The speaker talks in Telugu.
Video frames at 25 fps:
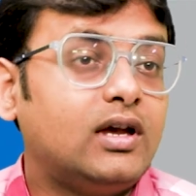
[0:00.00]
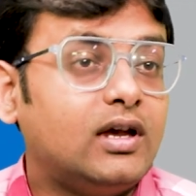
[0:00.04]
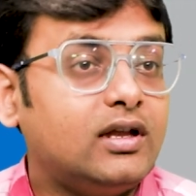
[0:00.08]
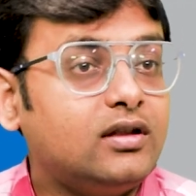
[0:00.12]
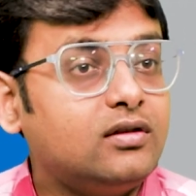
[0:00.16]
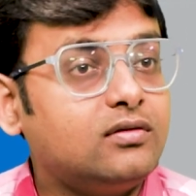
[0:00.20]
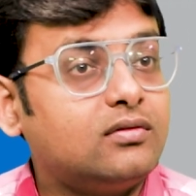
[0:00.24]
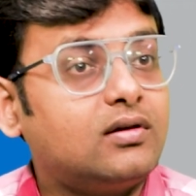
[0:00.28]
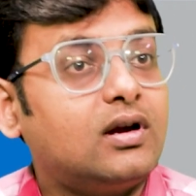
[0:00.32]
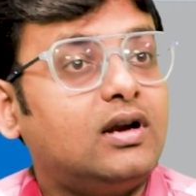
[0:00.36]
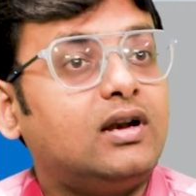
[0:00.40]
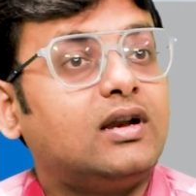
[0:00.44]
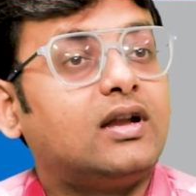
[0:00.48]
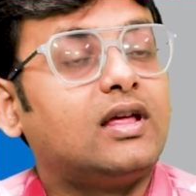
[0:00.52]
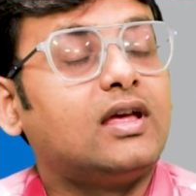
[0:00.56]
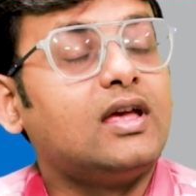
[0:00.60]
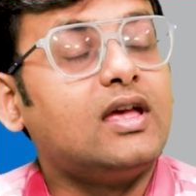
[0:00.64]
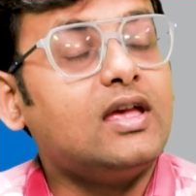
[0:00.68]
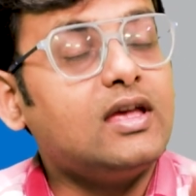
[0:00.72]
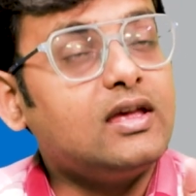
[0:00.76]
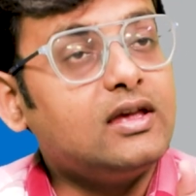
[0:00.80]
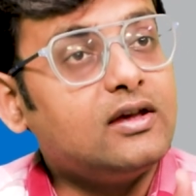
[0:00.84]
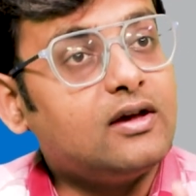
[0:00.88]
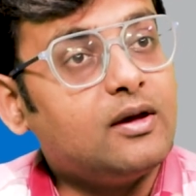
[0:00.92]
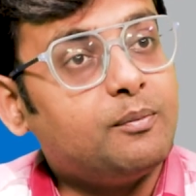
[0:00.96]
ఎందుకంటే
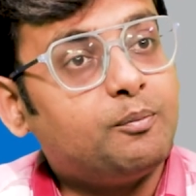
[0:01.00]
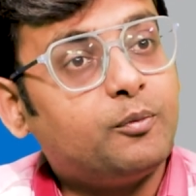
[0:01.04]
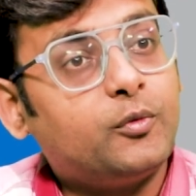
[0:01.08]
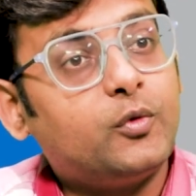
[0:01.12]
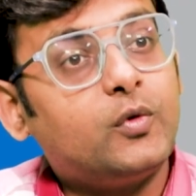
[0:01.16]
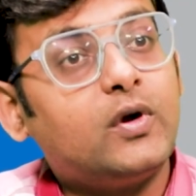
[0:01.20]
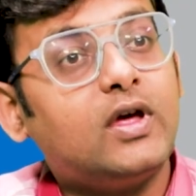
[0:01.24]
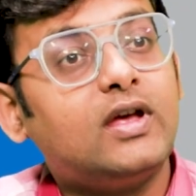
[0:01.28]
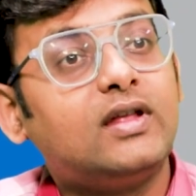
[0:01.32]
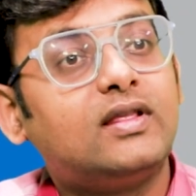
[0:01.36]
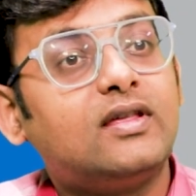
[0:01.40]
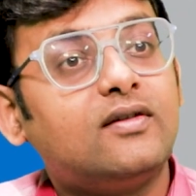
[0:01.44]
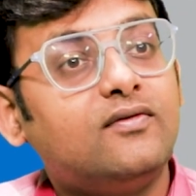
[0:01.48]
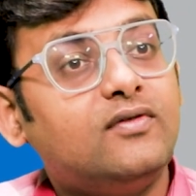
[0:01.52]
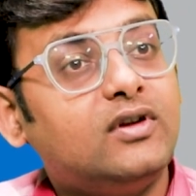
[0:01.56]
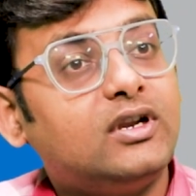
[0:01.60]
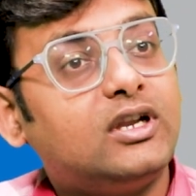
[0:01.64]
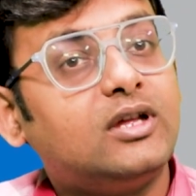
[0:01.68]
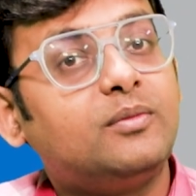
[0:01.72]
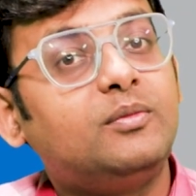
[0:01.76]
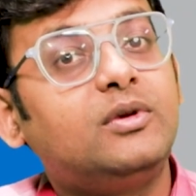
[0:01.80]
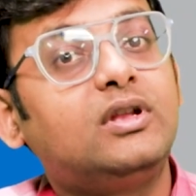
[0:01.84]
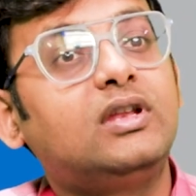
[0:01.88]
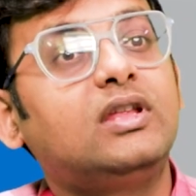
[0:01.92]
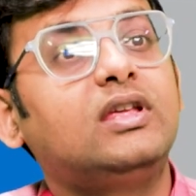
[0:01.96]
ఎప్పుడైతే
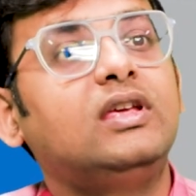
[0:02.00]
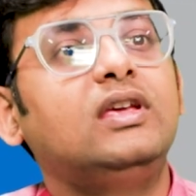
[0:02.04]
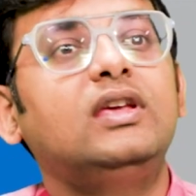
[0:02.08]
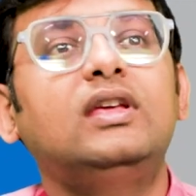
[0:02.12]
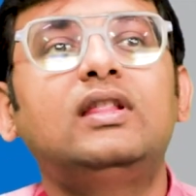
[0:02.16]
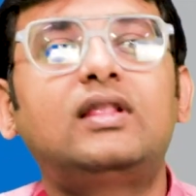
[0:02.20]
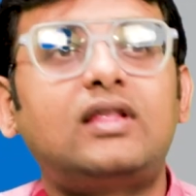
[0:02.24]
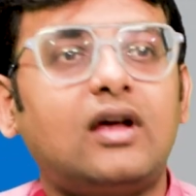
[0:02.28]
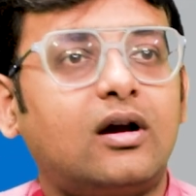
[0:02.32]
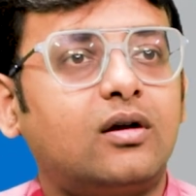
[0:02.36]
విటమిన్ ఈ e